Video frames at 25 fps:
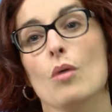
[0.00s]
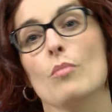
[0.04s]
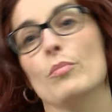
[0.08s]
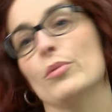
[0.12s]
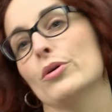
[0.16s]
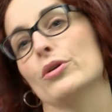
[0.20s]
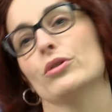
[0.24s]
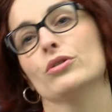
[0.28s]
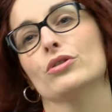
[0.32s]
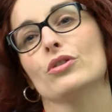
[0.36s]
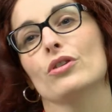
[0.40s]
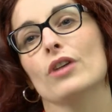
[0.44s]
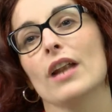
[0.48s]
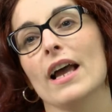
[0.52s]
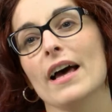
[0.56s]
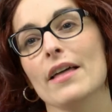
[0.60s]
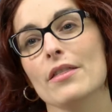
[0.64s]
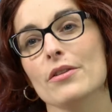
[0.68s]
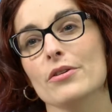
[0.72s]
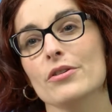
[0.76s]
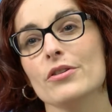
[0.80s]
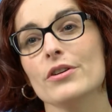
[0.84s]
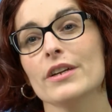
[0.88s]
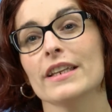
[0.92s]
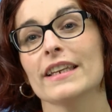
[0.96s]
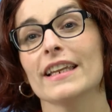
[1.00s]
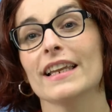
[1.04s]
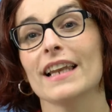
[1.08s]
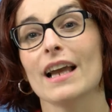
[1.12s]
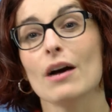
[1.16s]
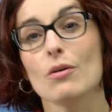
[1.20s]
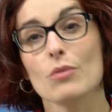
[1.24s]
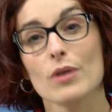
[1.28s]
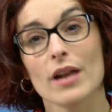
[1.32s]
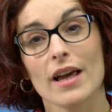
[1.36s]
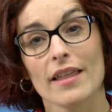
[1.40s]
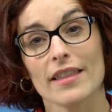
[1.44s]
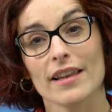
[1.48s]
Por otro lado, en el
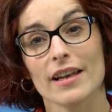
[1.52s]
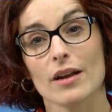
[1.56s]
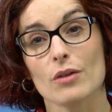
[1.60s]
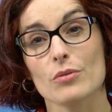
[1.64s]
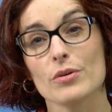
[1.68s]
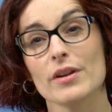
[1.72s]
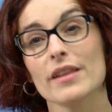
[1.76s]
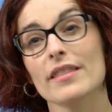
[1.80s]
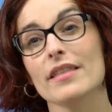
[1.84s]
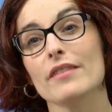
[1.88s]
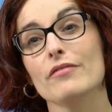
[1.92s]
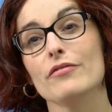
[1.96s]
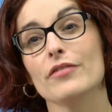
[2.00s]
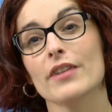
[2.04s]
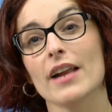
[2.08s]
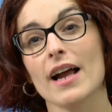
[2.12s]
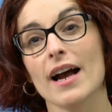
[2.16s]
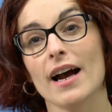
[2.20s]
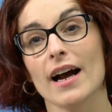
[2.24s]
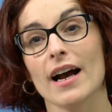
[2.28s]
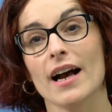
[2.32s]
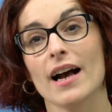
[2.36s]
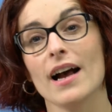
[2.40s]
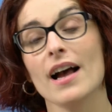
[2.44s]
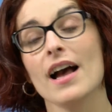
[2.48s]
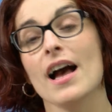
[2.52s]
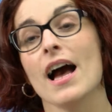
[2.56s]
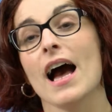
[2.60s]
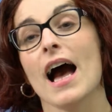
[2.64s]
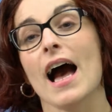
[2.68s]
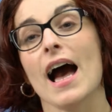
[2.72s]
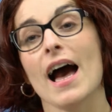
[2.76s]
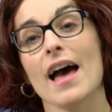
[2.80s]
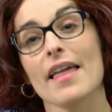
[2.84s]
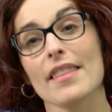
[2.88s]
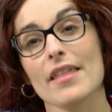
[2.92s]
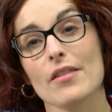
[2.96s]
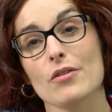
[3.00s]
aula de la UNED de Fraga
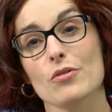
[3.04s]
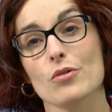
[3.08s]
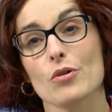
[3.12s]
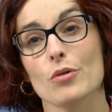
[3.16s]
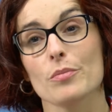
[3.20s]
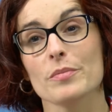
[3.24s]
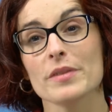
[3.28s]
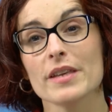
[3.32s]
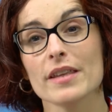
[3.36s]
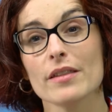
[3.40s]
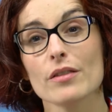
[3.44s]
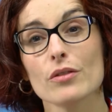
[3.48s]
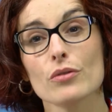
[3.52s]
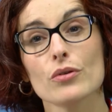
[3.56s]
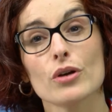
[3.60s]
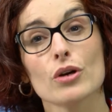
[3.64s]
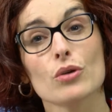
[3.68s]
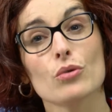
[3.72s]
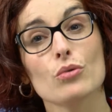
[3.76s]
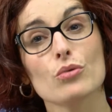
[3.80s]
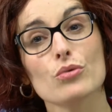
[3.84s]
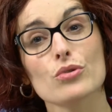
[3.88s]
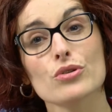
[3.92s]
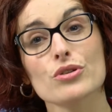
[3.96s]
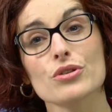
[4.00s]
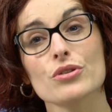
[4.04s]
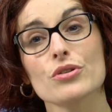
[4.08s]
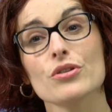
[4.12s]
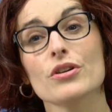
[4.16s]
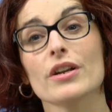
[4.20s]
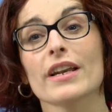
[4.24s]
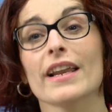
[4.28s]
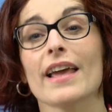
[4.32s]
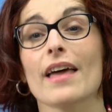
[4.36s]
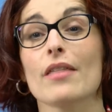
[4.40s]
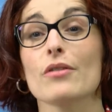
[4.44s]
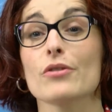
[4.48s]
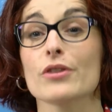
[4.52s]
ha dado comienzo el curso
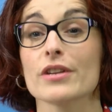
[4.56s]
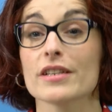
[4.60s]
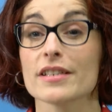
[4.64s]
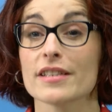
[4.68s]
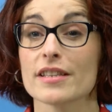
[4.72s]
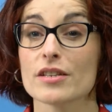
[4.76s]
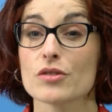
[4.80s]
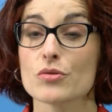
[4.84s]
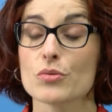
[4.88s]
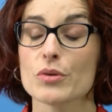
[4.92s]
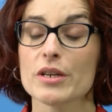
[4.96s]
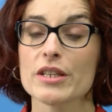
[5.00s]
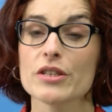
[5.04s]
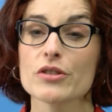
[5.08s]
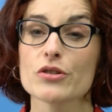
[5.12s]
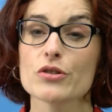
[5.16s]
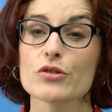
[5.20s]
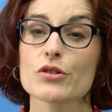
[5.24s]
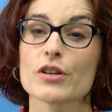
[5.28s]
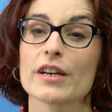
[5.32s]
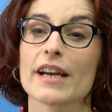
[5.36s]
Creadores de Sueños,